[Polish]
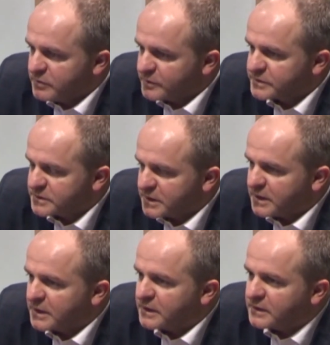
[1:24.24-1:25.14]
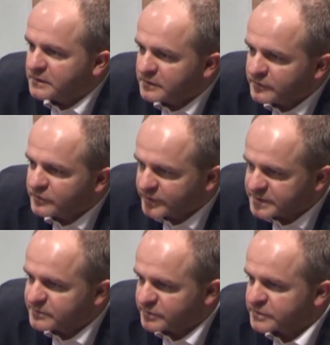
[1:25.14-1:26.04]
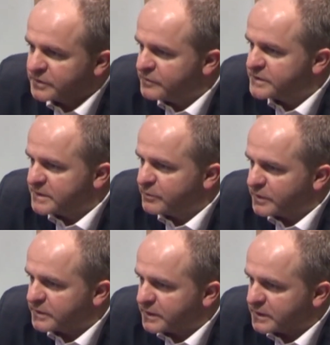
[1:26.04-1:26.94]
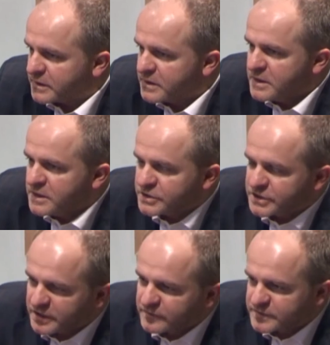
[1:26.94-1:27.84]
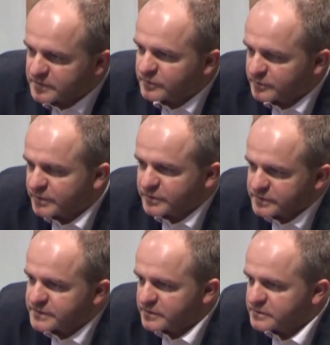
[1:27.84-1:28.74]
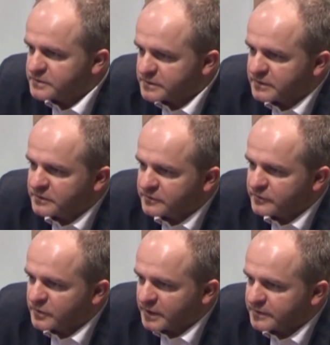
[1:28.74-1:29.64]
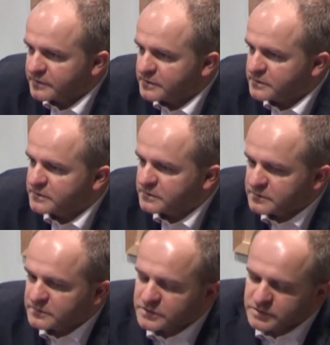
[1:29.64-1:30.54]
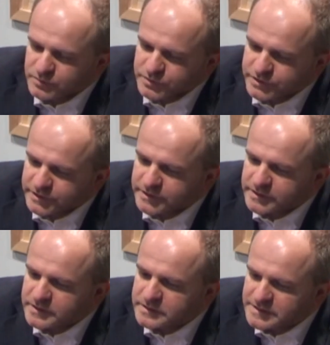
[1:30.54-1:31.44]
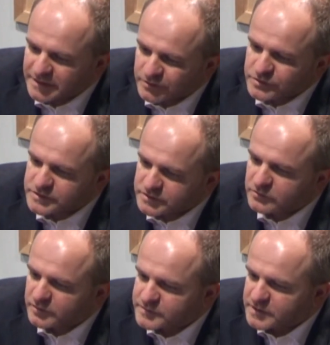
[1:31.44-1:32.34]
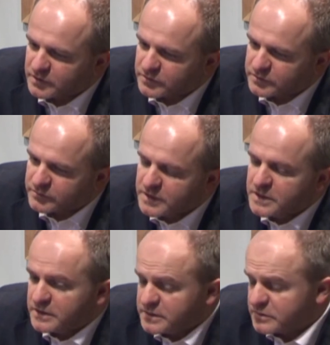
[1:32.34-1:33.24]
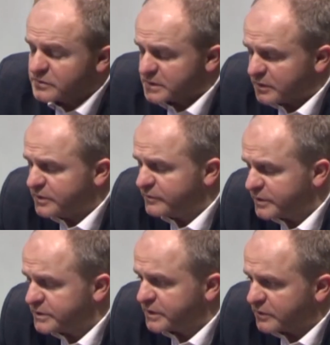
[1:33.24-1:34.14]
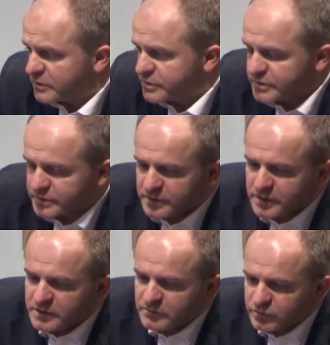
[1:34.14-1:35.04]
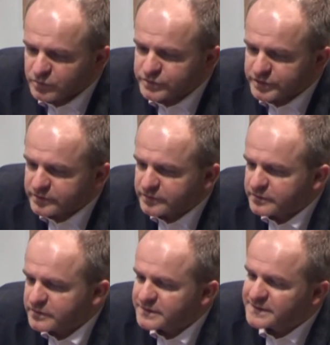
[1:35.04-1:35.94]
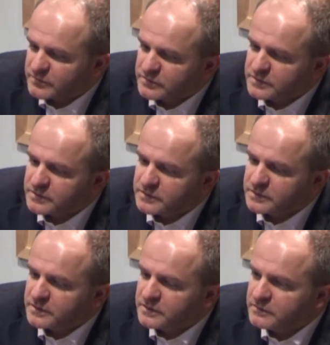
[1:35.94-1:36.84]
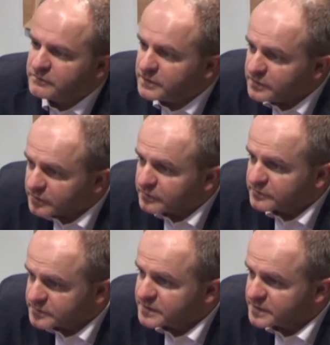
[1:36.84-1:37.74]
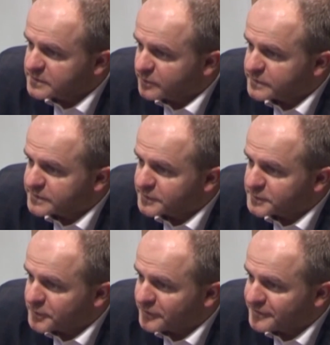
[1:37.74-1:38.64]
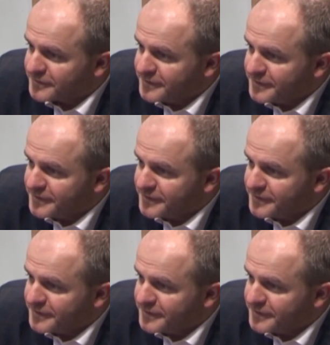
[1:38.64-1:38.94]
Pomoc dla Fundacji Polsko-Niemieckie Pojednanie. Szereg wystąpień Bartoszewskiego z ostatnich dwóch lat, i, żeby się zająć Instytutem Zachodnim. Instytut Zachodni ma dzisiaj roczny budżet niecały e, milion. Zdaje sobie pan z tego sprawę?